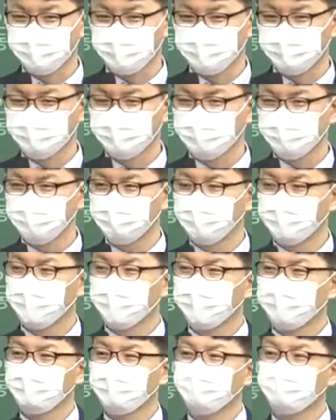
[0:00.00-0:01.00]
근데
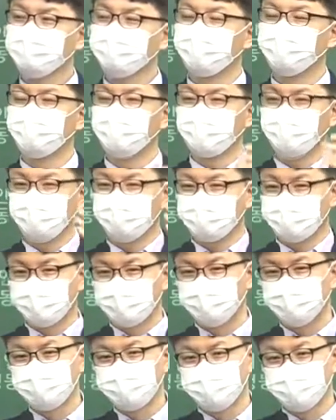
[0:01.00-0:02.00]
보험료가 올라가는 걸
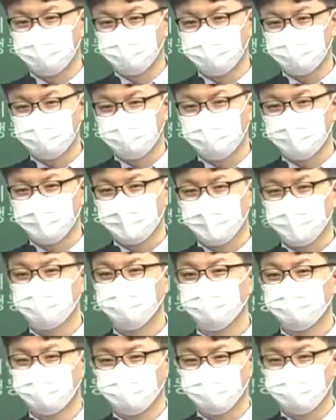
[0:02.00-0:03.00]
알기 때문에
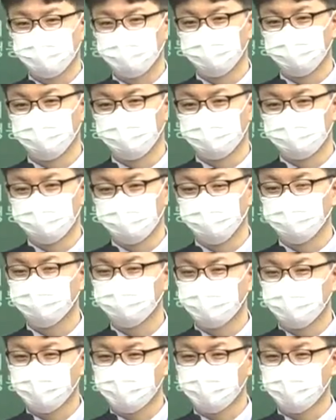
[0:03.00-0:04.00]
함부로 또 그런
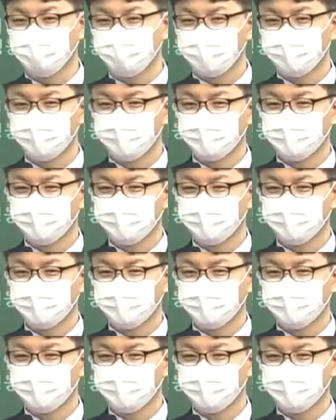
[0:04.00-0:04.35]
도덕적 해이가